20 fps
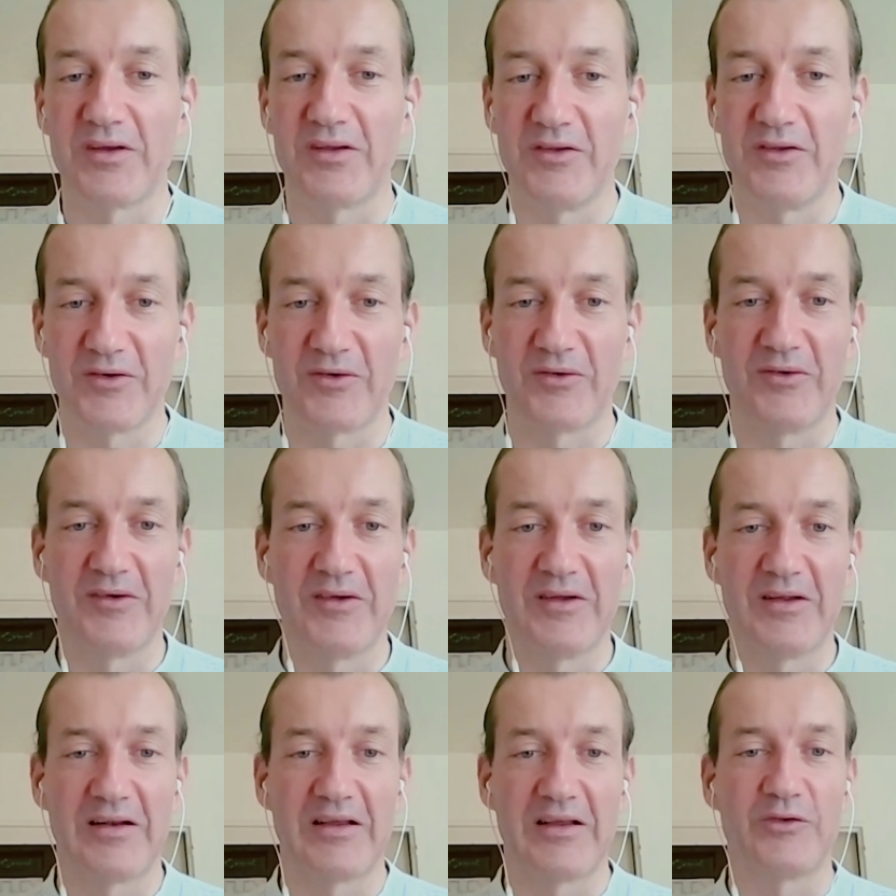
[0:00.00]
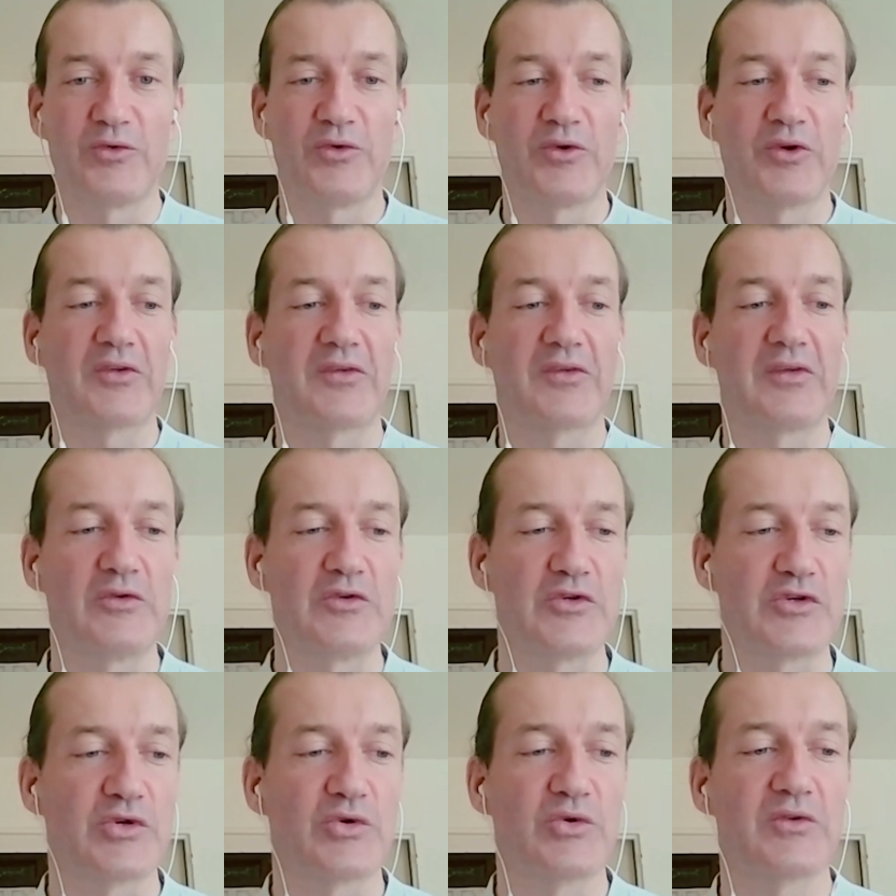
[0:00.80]
Non, la douleur, c'est
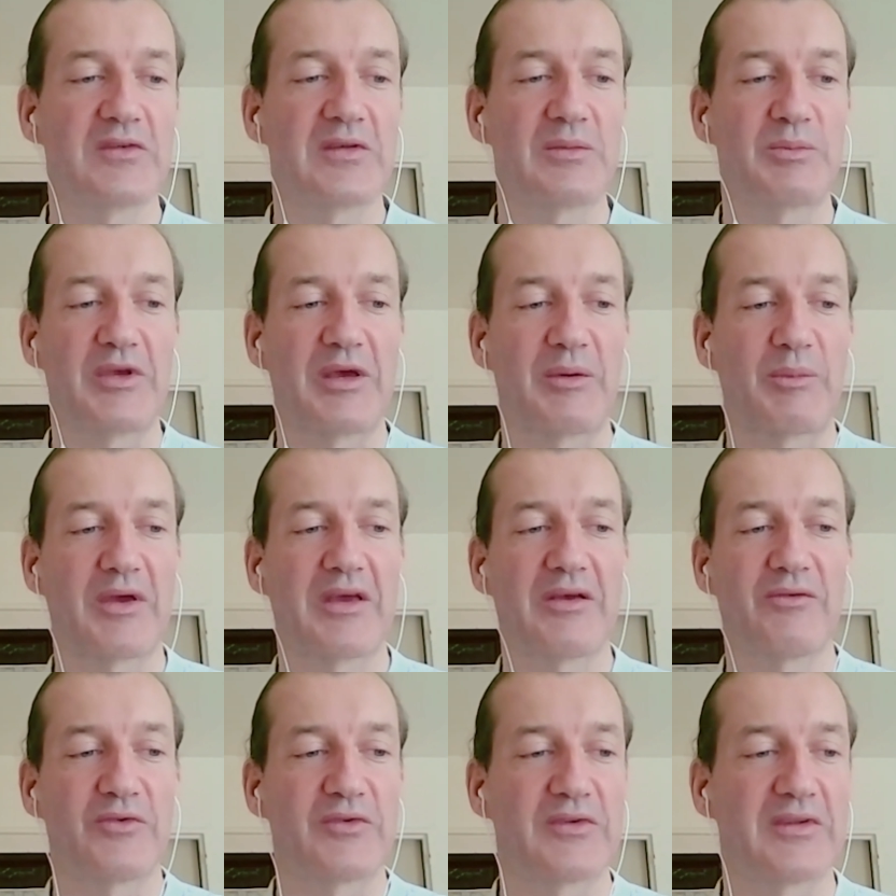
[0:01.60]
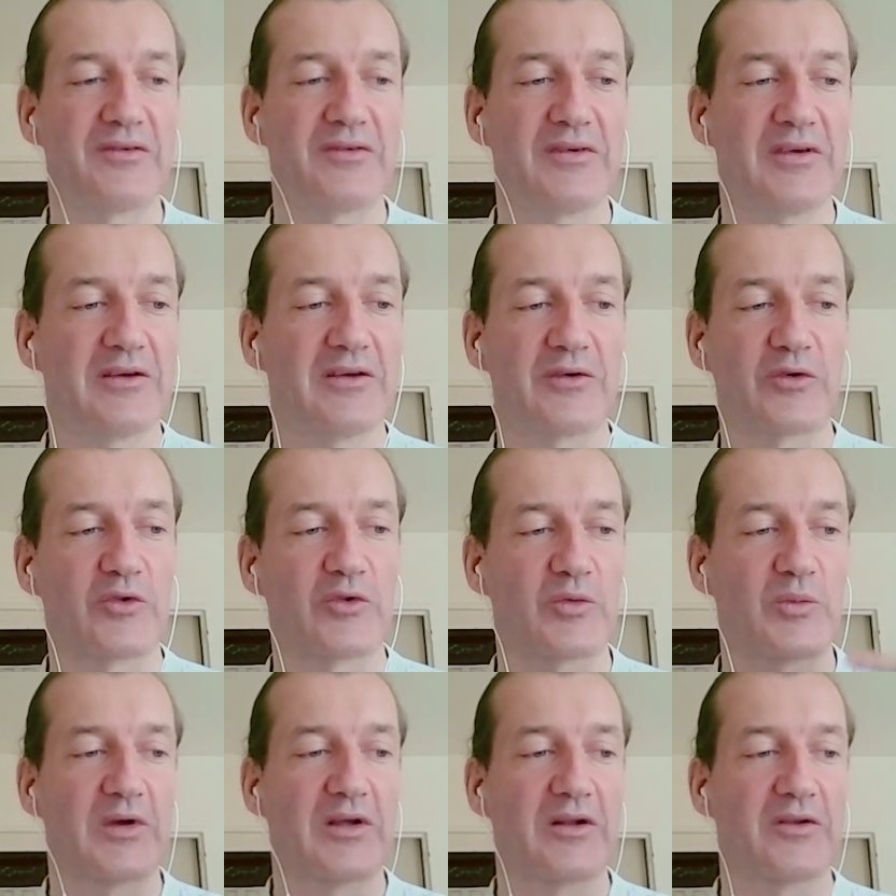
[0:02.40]
une chose. Et puis après, vous avez, euh, quand
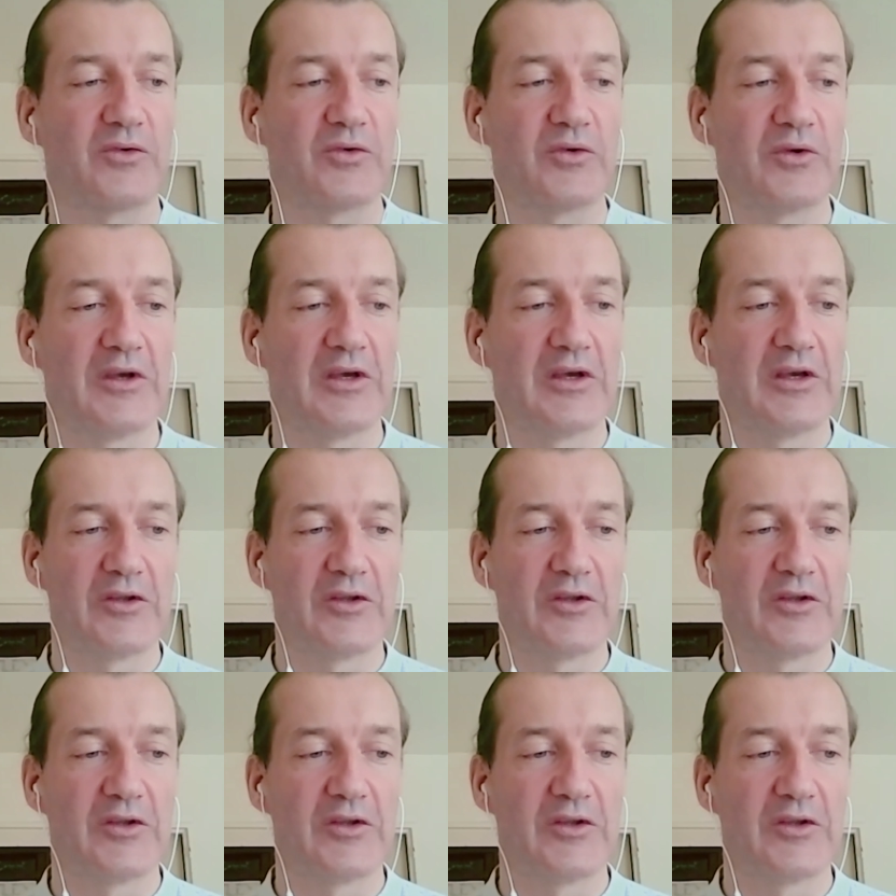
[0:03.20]
on parle de,